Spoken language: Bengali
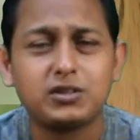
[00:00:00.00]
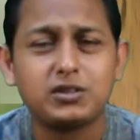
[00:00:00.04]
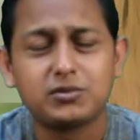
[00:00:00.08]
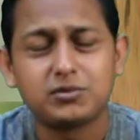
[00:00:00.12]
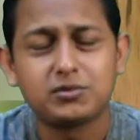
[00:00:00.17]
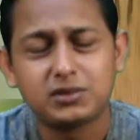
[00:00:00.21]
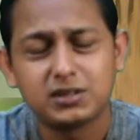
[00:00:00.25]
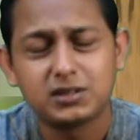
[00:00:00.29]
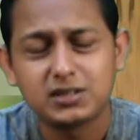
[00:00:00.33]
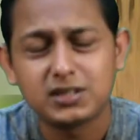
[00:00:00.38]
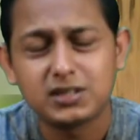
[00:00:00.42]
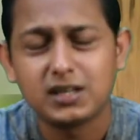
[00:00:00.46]

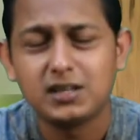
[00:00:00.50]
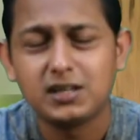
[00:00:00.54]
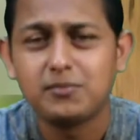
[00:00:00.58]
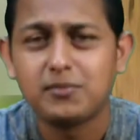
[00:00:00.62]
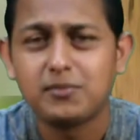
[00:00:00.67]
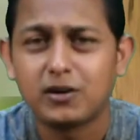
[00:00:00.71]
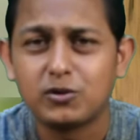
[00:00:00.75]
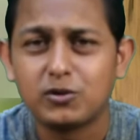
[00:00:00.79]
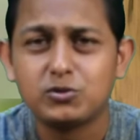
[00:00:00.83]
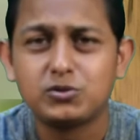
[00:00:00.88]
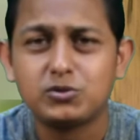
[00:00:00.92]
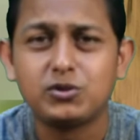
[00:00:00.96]
শক্তিশালী
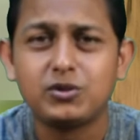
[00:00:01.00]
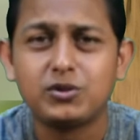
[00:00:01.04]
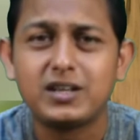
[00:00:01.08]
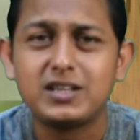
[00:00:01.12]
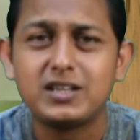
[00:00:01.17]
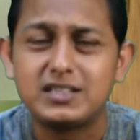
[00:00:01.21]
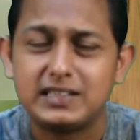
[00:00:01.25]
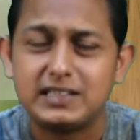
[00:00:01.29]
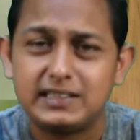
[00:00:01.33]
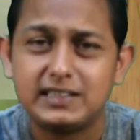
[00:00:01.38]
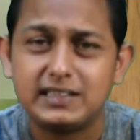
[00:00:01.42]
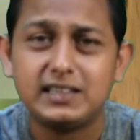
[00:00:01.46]
মানুষজনকে
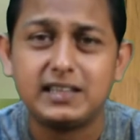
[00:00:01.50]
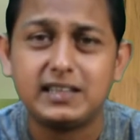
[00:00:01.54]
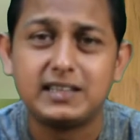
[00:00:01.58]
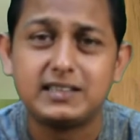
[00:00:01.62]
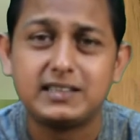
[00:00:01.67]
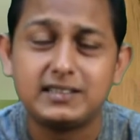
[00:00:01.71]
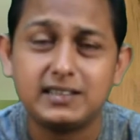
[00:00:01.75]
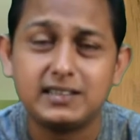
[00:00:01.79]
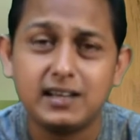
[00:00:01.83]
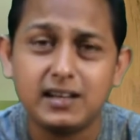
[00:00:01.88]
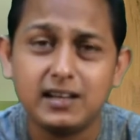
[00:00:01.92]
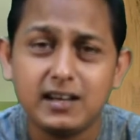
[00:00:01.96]
চিঠি
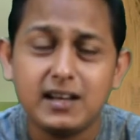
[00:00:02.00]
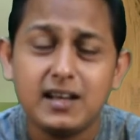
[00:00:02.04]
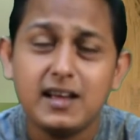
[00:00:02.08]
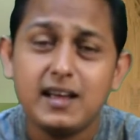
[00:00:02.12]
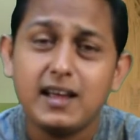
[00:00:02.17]
লিখেছিলেন